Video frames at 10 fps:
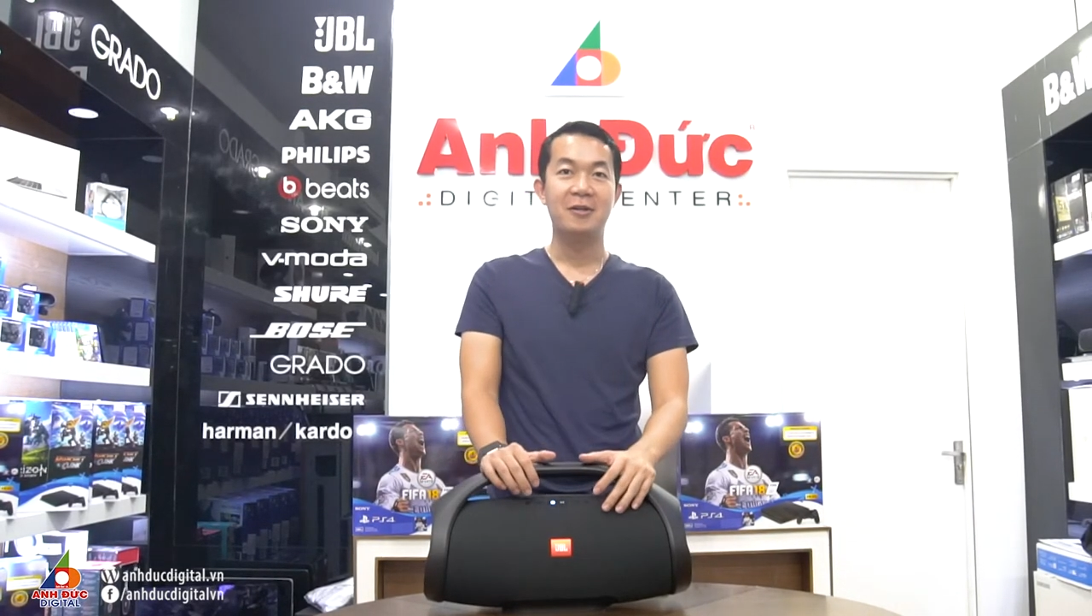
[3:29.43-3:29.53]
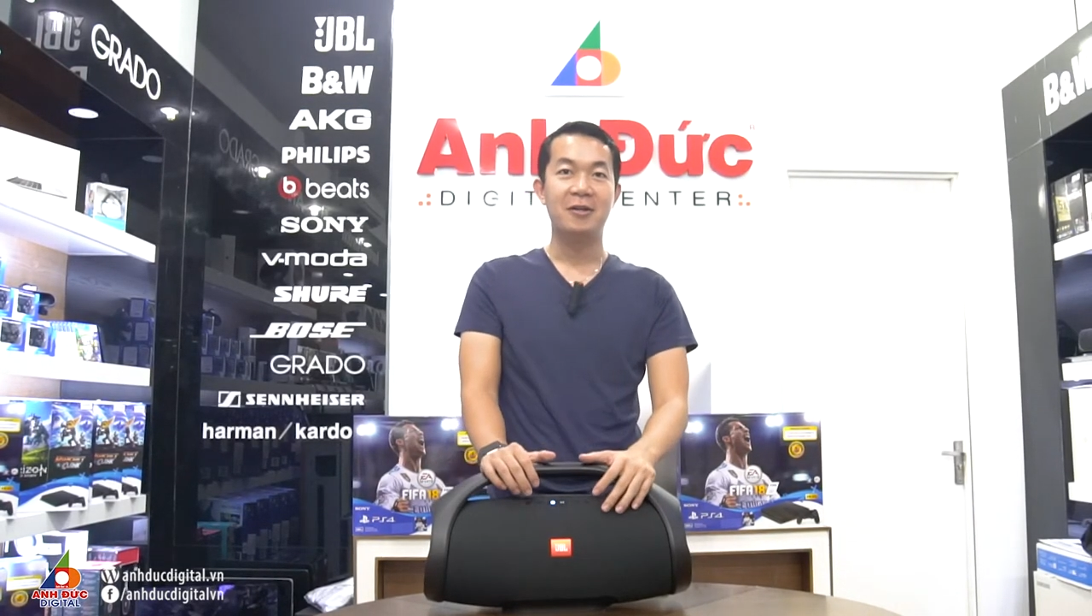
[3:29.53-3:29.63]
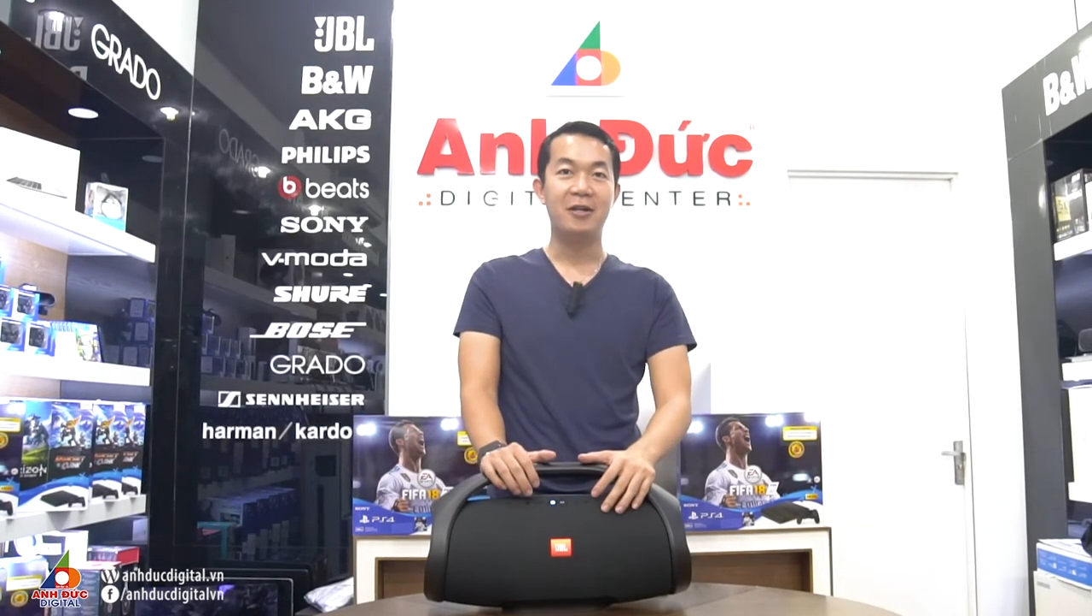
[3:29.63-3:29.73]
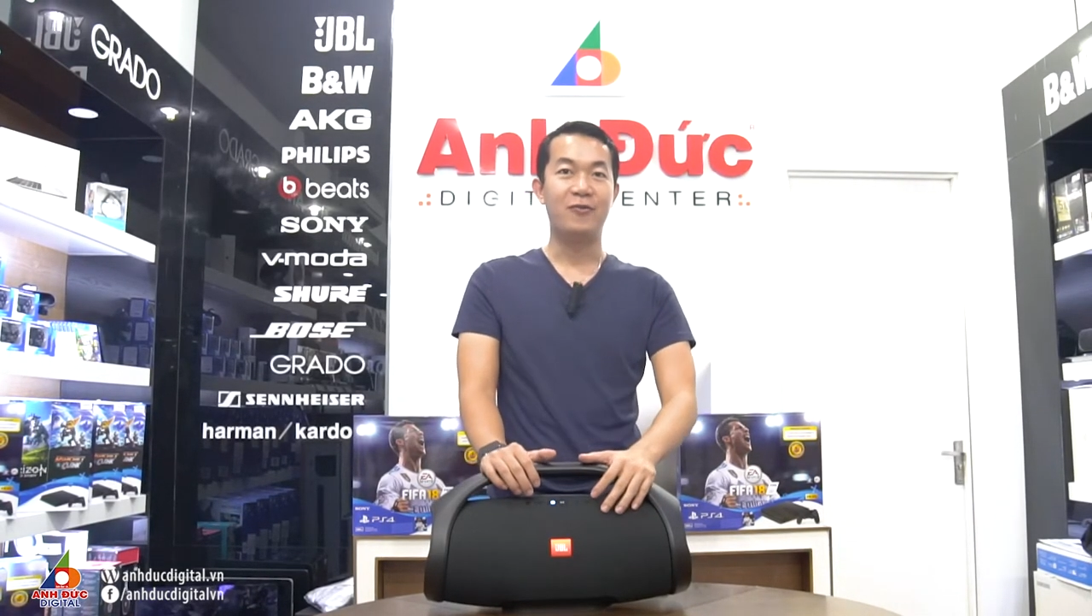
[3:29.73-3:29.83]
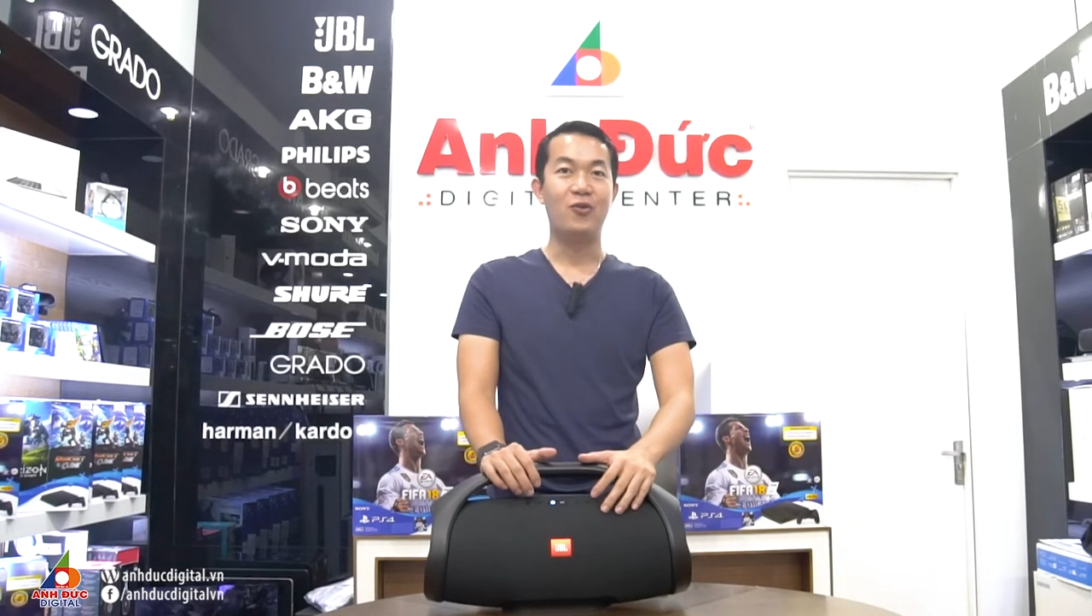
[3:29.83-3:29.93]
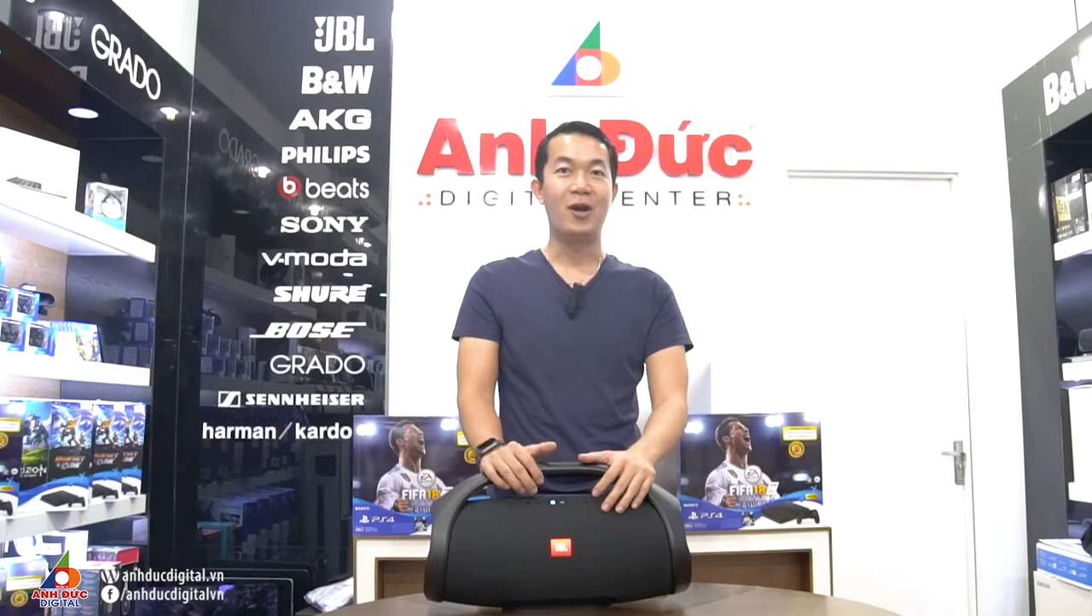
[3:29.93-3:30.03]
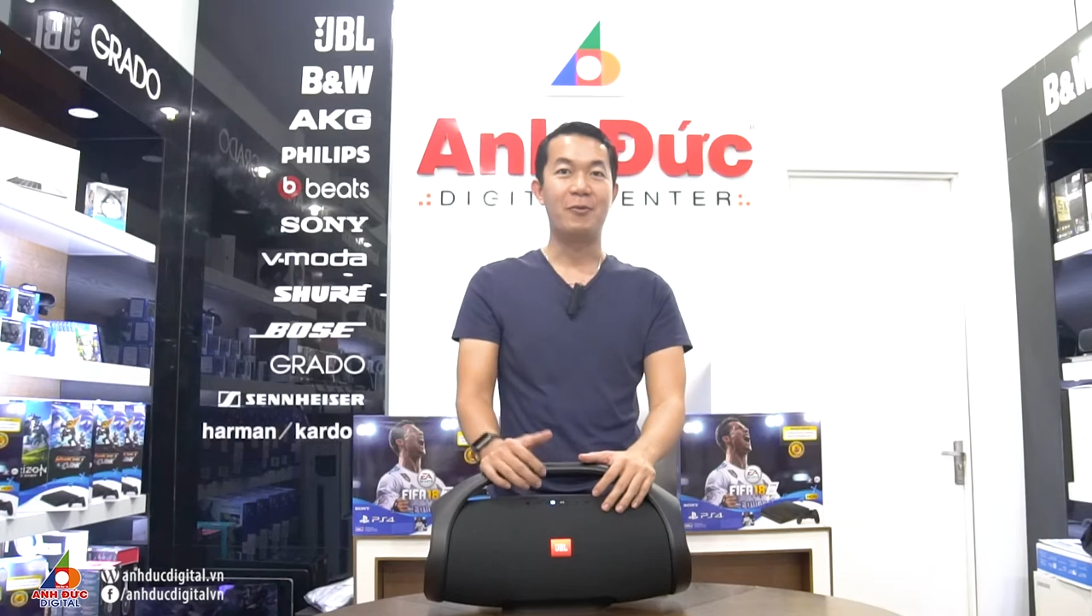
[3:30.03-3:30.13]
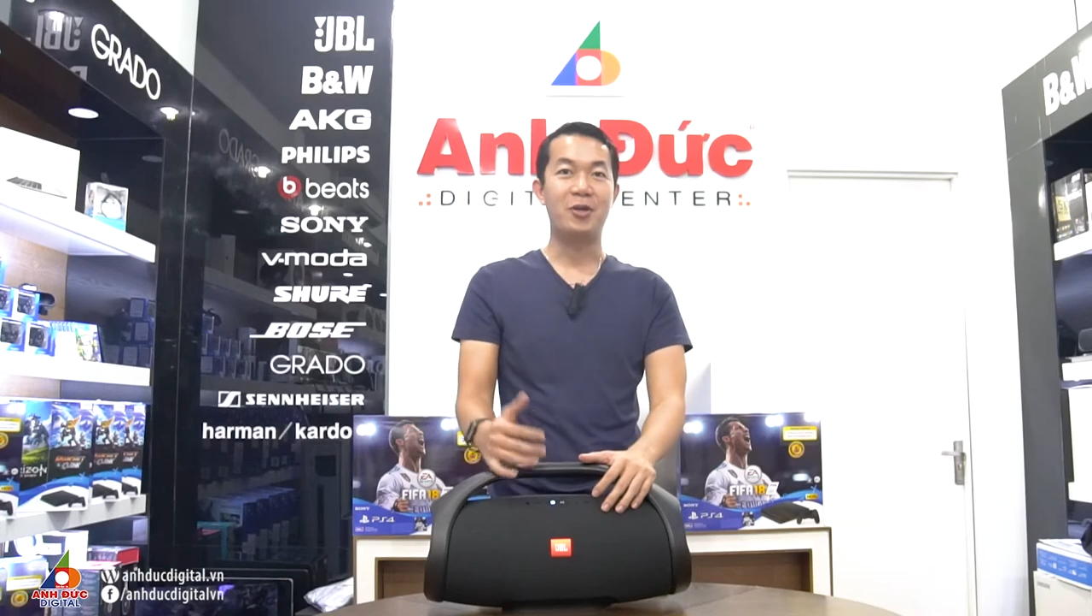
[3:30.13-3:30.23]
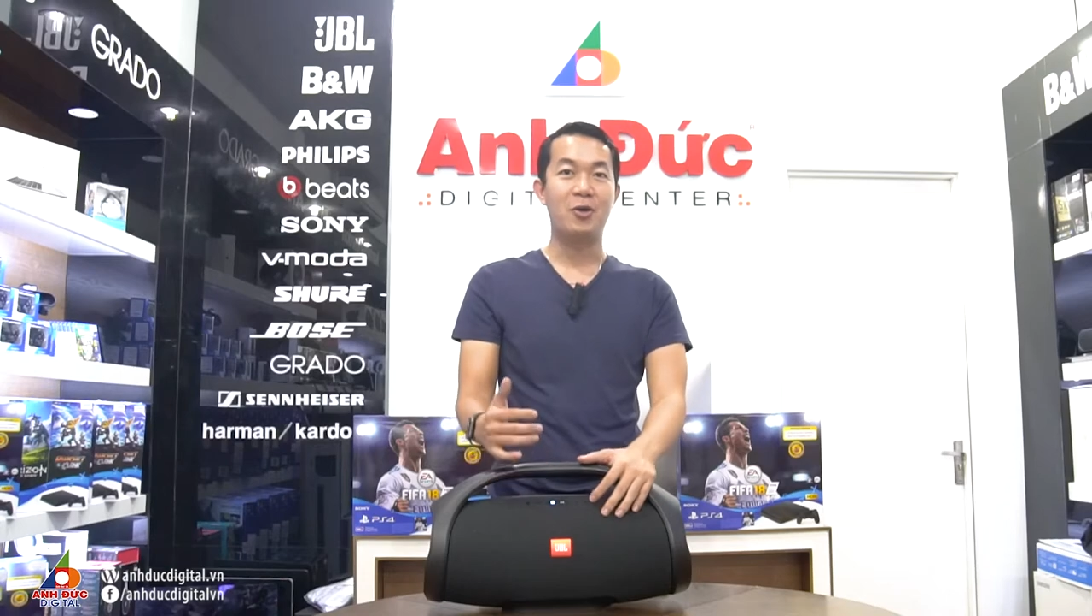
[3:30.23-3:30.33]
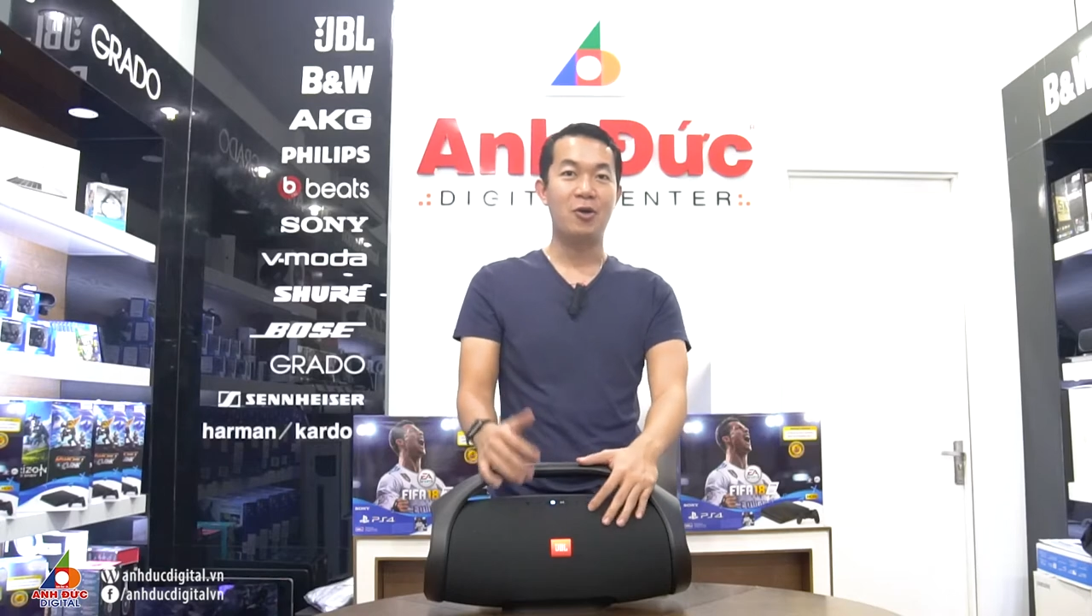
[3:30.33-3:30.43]
rất là phù hợp
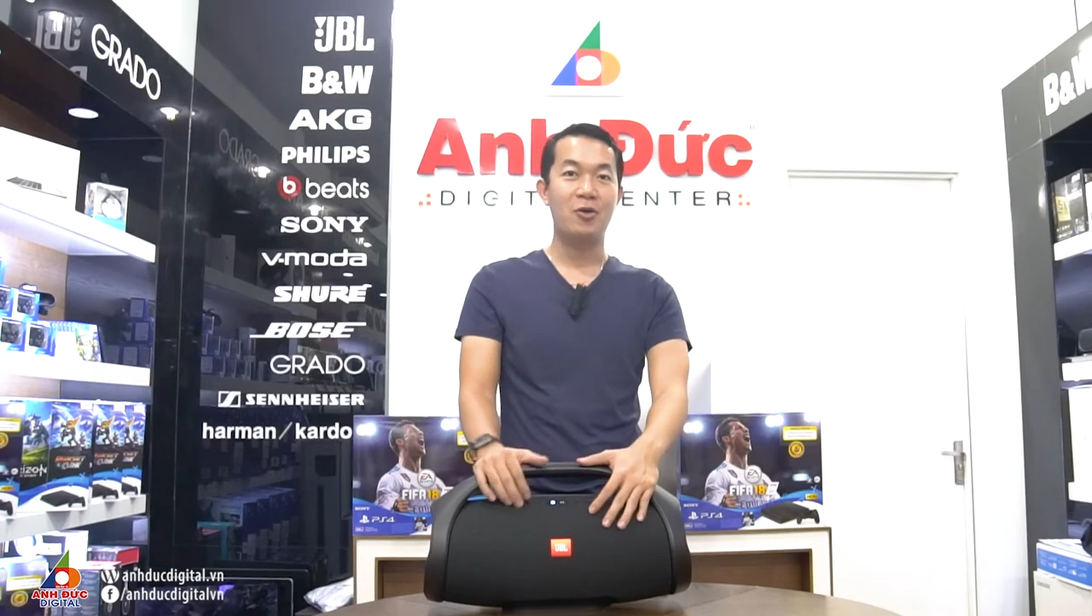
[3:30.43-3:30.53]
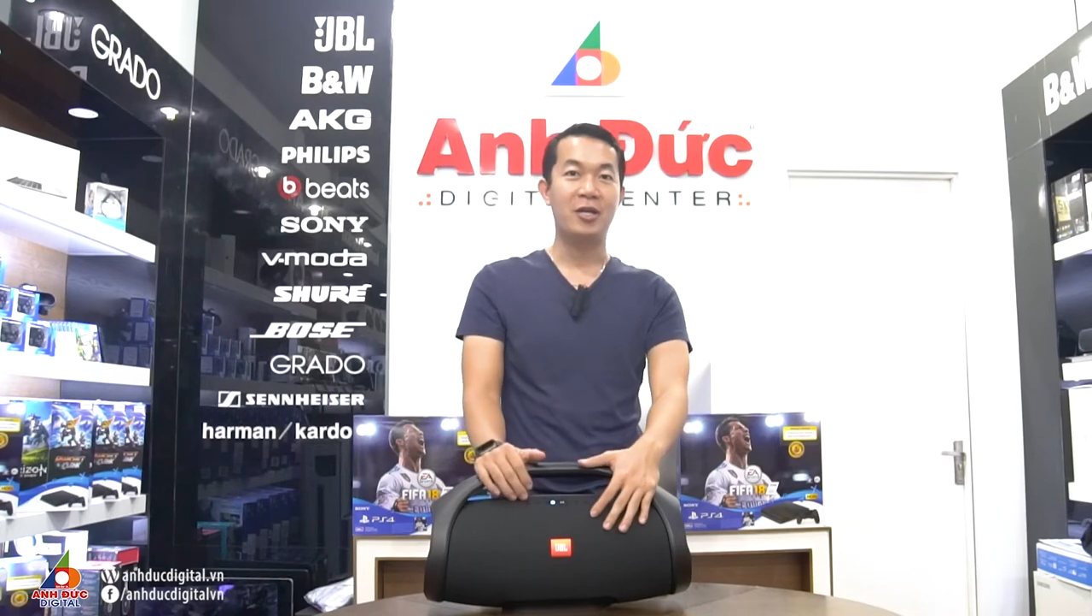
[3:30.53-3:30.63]
cho